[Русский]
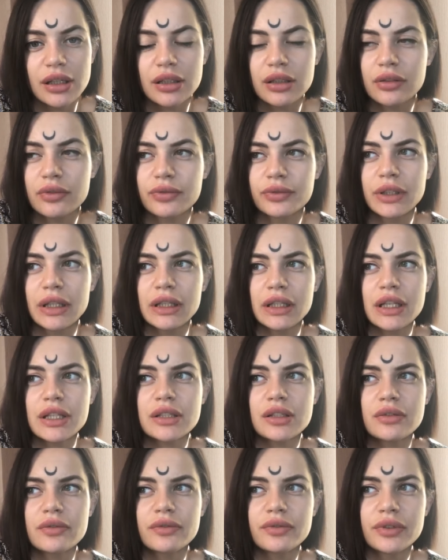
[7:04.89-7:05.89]
Это в
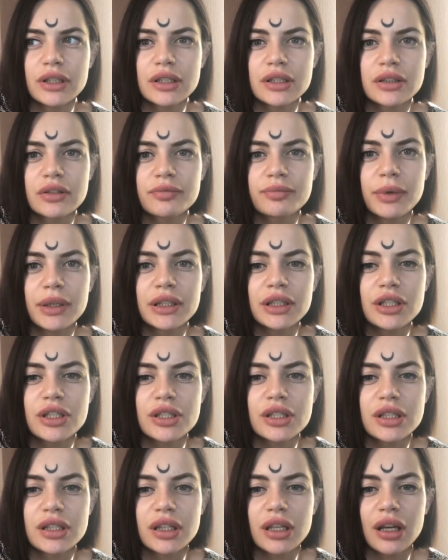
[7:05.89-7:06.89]
дальнейшем вылезет в
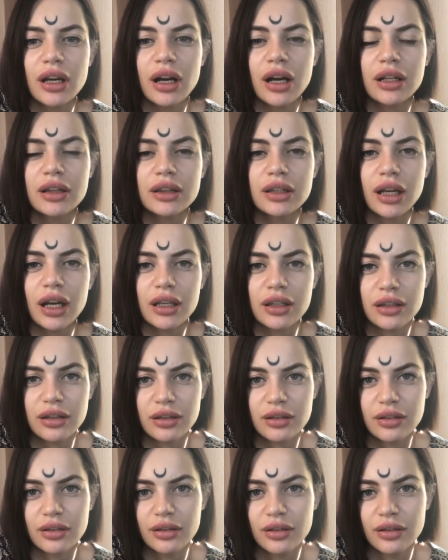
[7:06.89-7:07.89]
панические
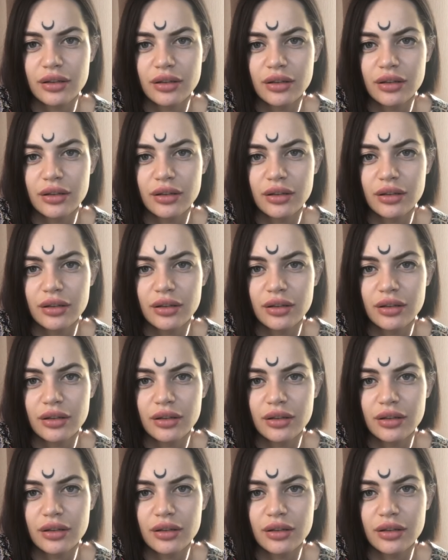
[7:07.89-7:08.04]
атаки.